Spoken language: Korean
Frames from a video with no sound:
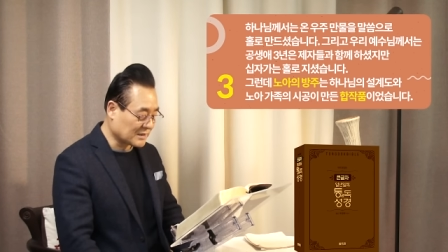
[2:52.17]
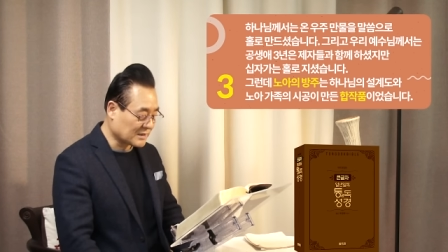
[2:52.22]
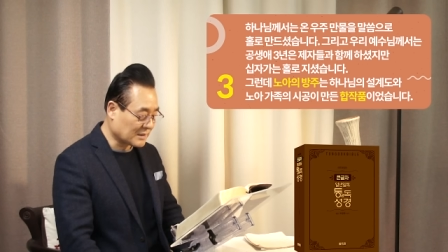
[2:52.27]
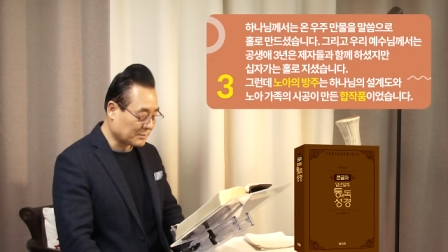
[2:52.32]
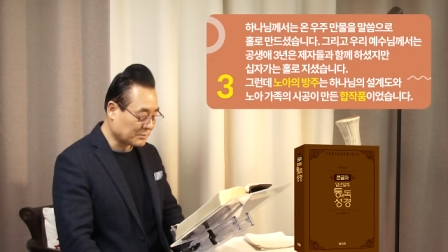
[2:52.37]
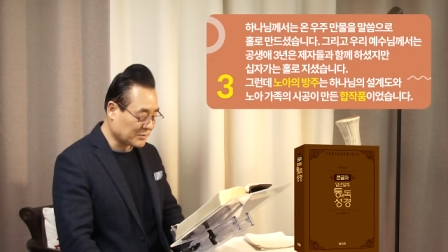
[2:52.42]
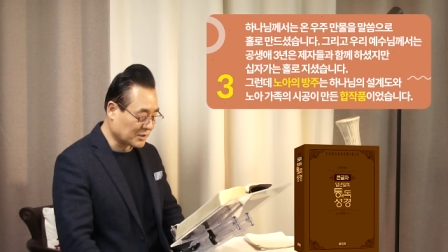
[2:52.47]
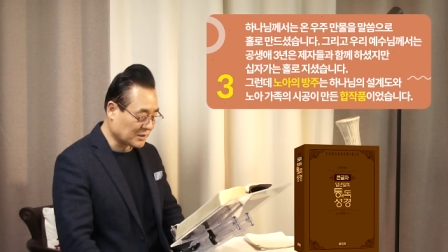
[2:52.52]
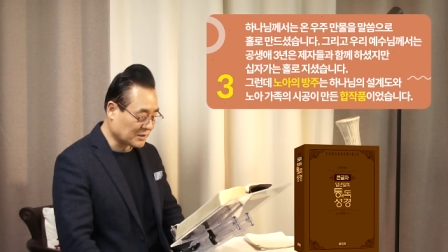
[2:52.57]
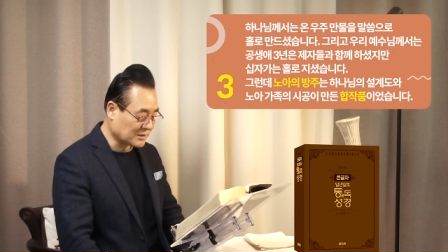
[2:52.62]

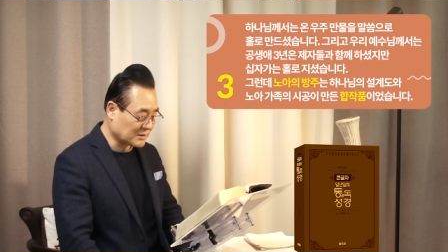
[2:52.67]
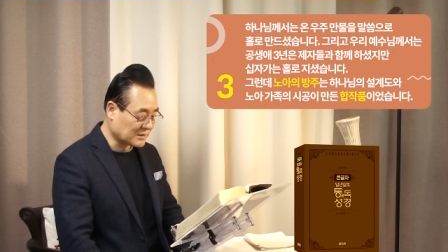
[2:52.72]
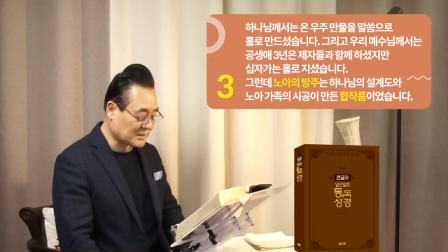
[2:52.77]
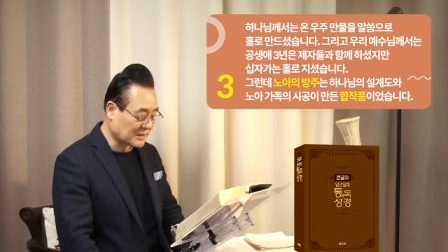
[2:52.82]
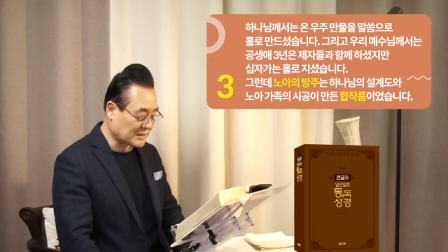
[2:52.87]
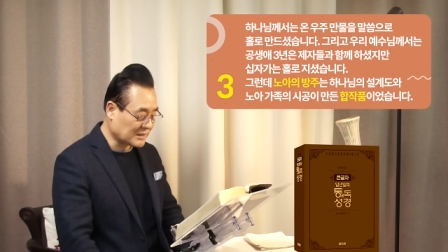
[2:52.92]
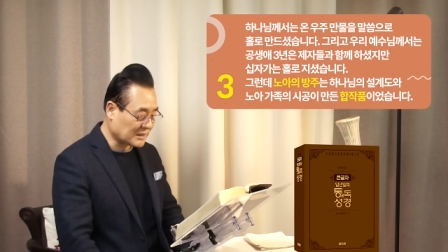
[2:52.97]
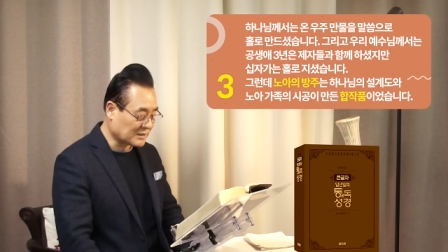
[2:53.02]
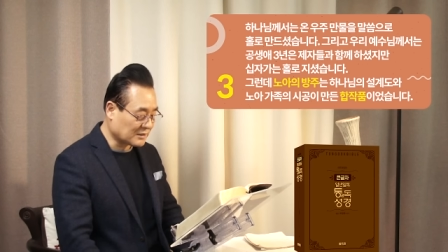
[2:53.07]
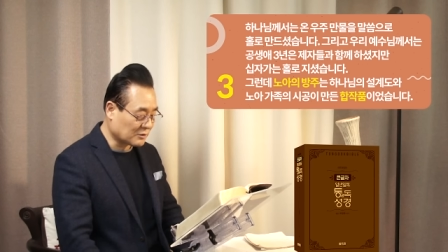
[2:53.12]
3년은
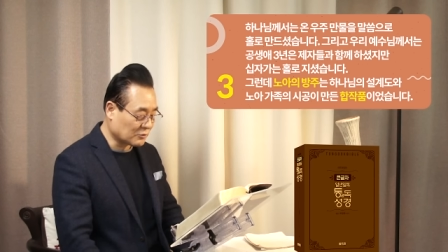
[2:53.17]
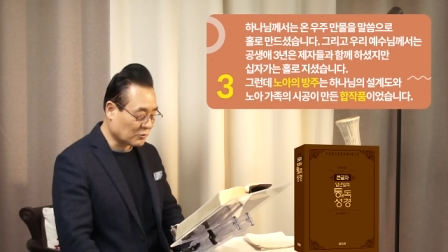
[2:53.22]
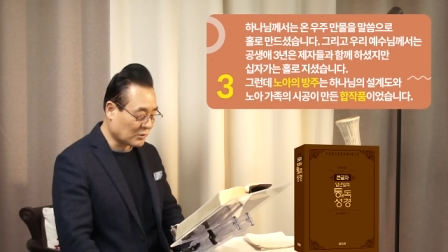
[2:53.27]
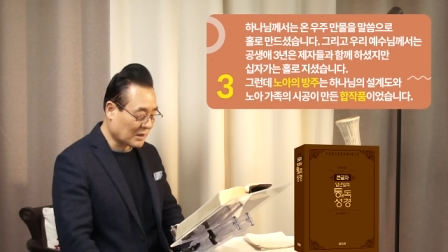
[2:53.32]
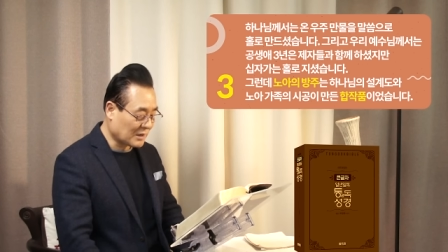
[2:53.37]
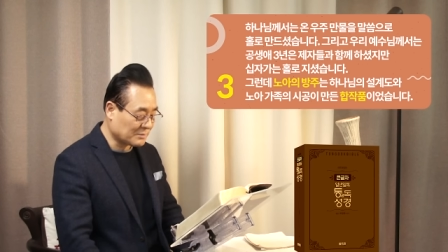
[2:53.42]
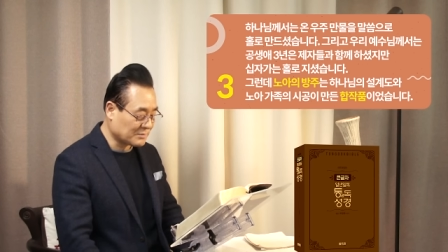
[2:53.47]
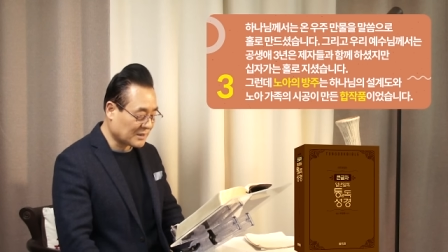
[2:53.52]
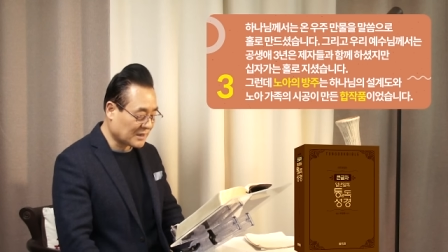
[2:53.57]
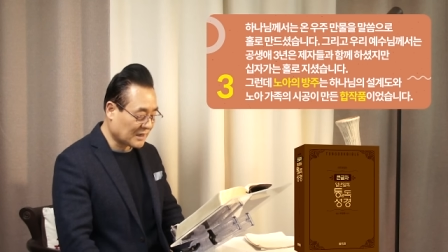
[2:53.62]

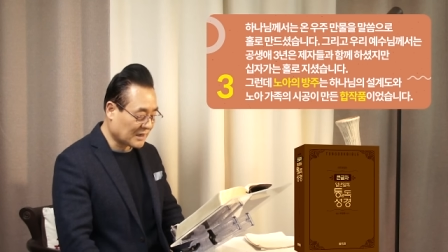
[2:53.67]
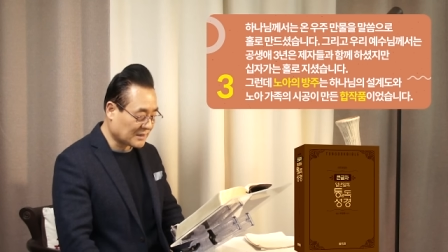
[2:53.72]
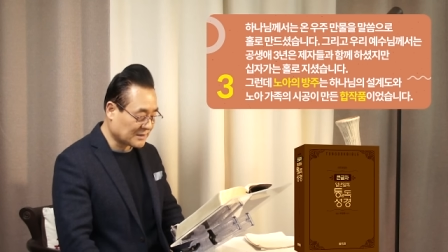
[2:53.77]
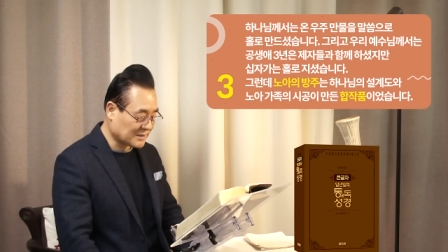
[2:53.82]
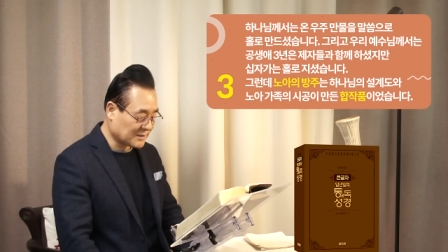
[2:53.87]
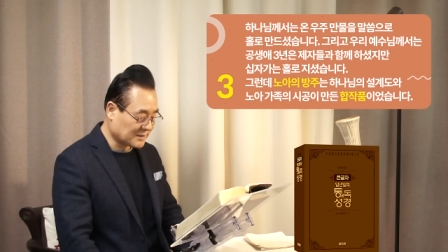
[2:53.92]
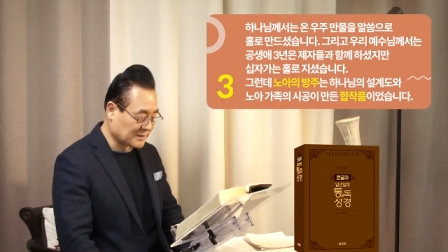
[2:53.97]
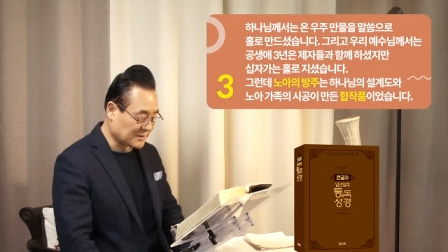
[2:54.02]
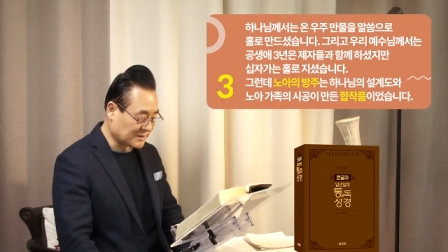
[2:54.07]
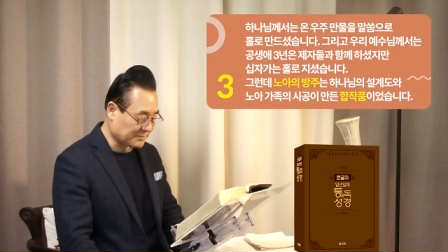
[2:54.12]
제자들과 함께
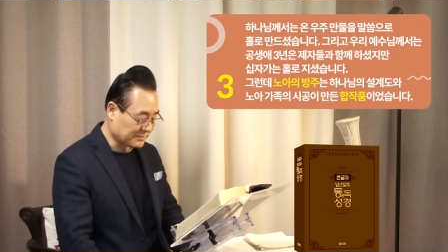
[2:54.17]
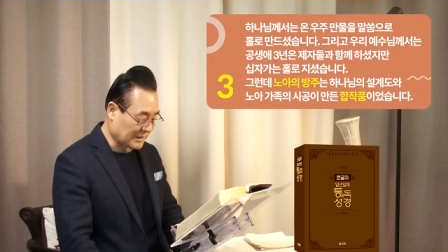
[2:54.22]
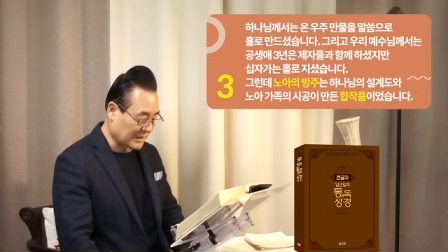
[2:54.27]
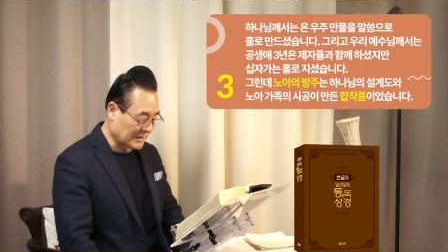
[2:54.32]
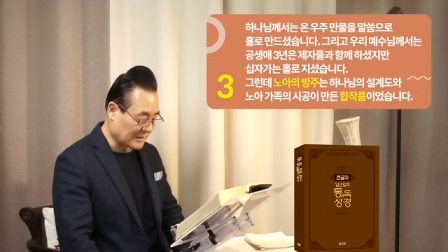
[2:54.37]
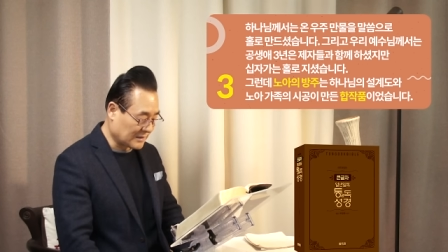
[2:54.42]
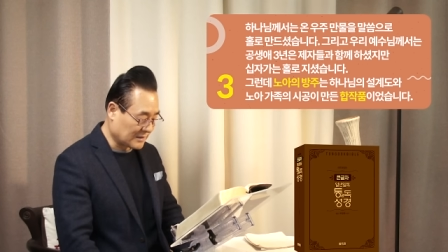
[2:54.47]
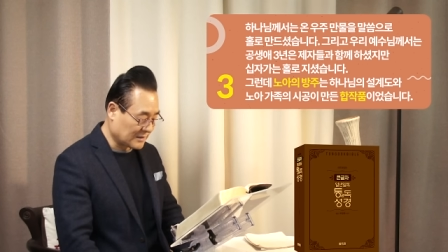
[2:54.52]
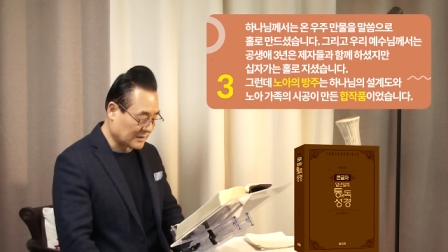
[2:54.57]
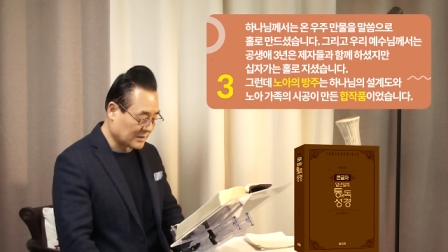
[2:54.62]

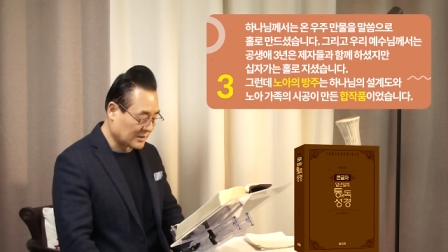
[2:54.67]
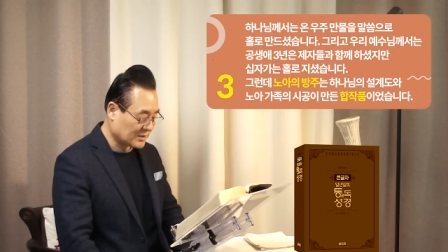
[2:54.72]
하셨지만